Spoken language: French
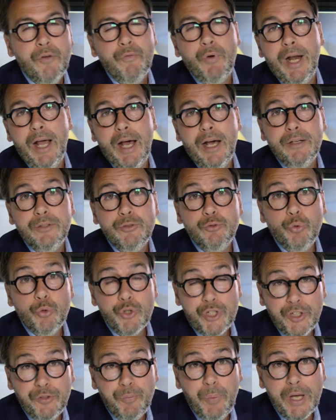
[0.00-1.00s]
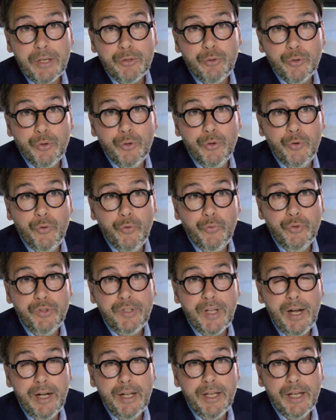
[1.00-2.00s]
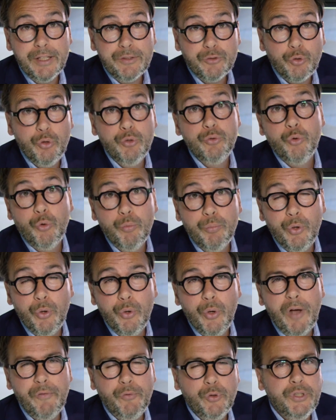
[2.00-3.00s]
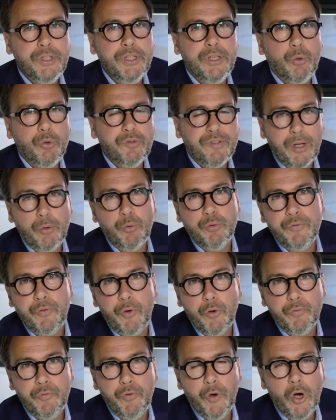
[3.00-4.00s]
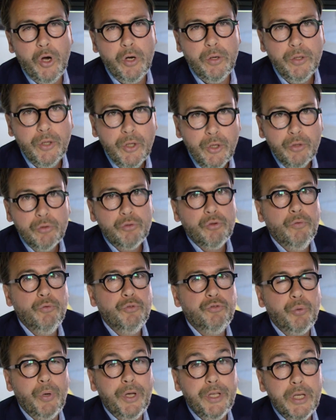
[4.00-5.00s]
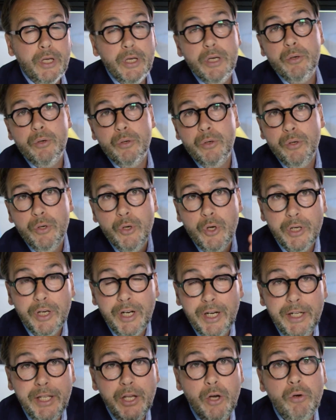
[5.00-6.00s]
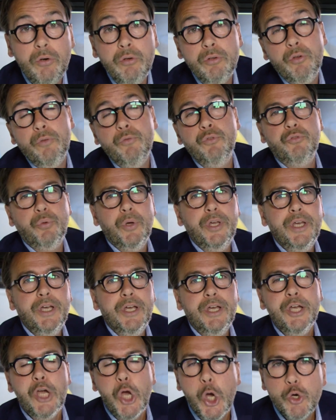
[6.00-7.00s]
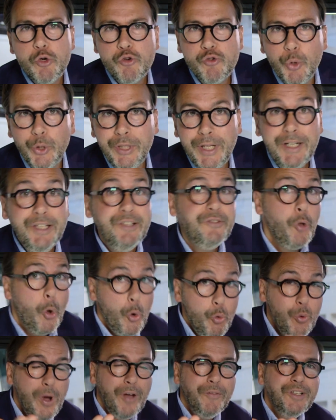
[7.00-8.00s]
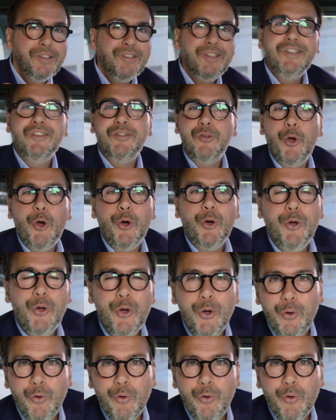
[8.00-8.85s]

Voilà, donc j'espère que vous allez être nombreux à venir au Salon de Francfort, que vous soyez euh, client, que vous soyez journaliste ou investisseur.